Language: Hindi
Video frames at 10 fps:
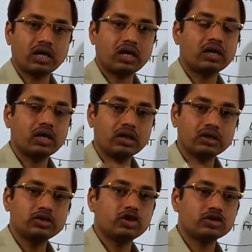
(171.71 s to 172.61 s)
करने
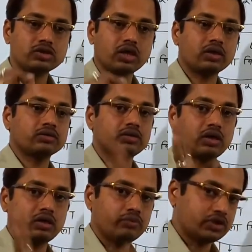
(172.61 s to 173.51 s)
की चेष्टा करता
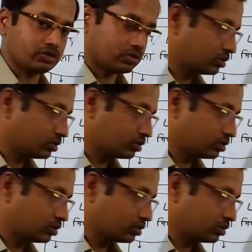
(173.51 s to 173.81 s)
है बस